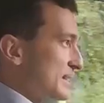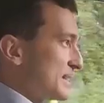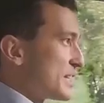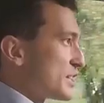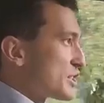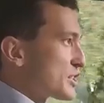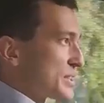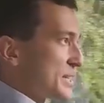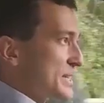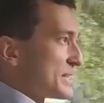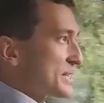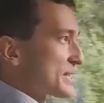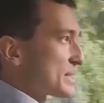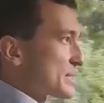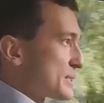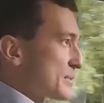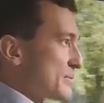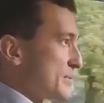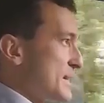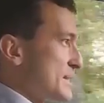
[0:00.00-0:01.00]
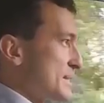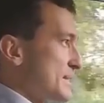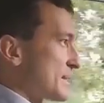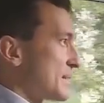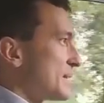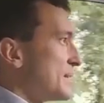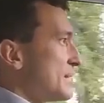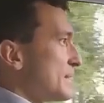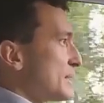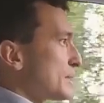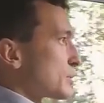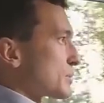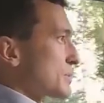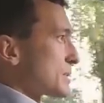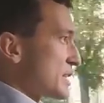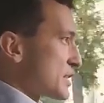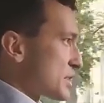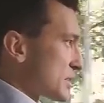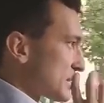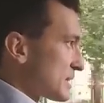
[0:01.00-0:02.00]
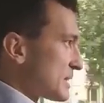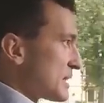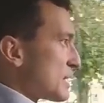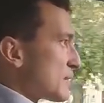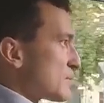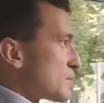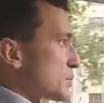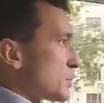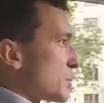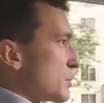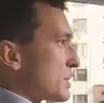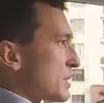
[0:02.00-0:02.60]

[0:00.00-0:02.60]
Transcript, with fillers: отлично, они развиваются, то значит все